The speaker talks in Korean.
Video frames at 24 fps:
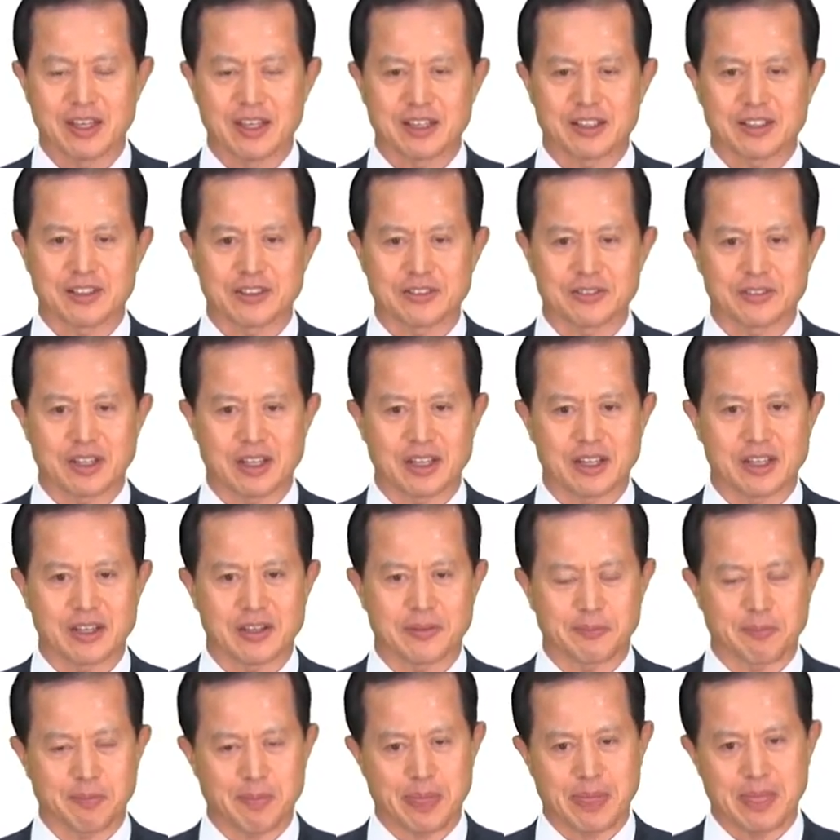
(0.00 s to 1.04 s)

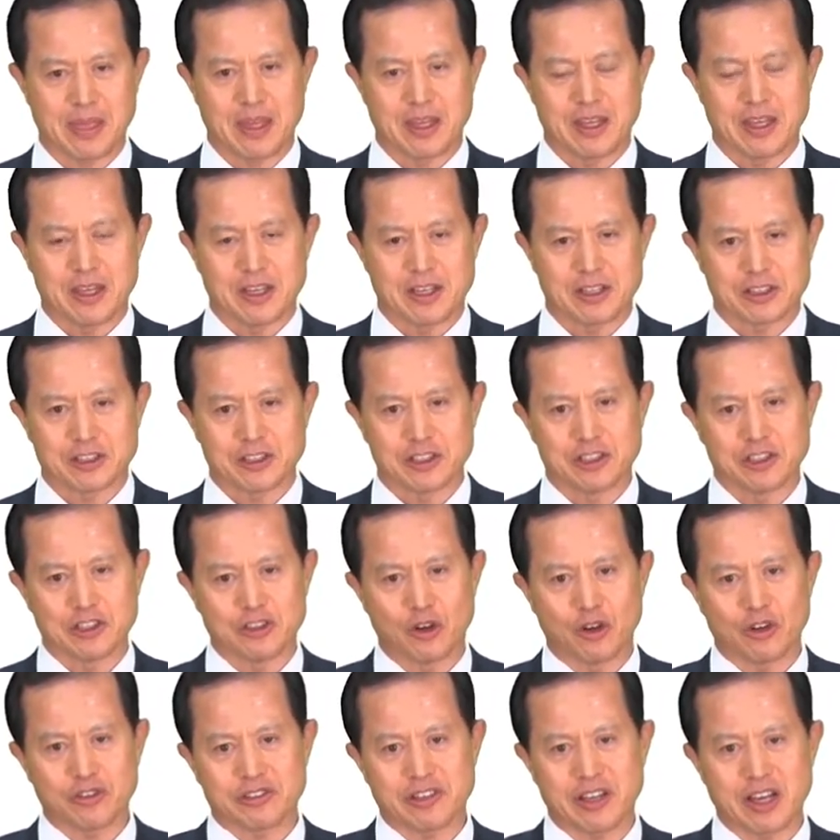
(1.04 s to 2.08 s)
그런데 그
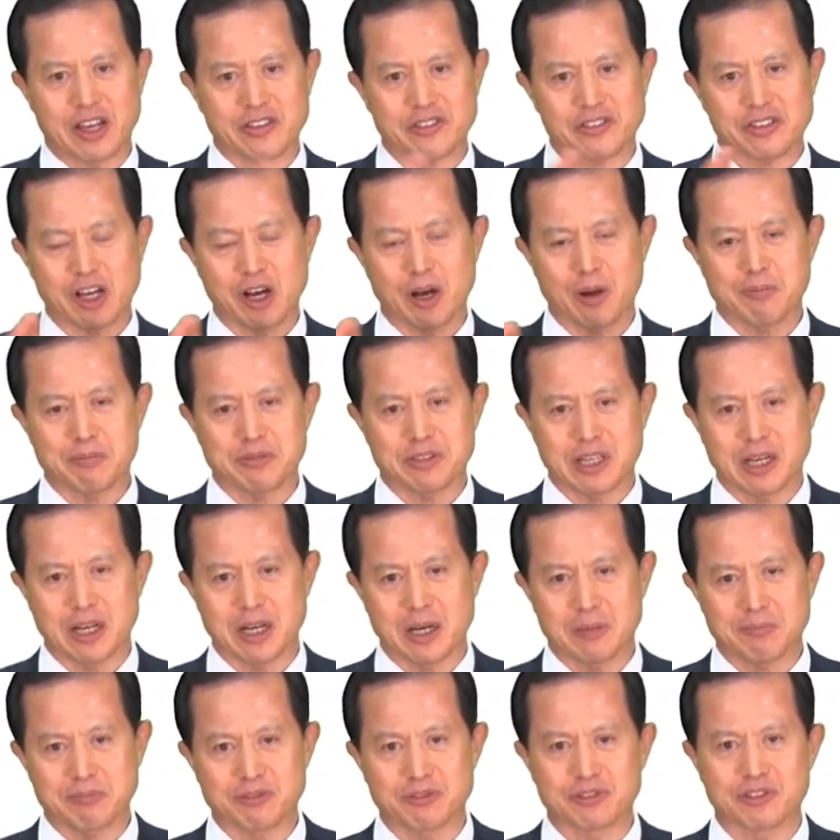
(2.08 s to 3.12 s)
영세한
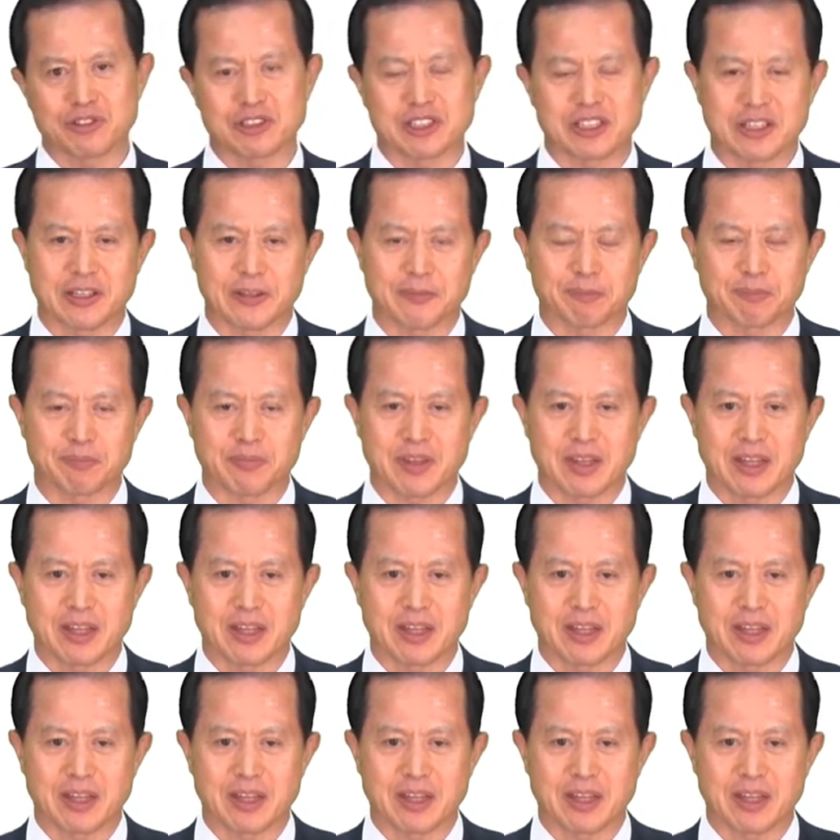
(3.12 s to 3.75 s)
사업자분들이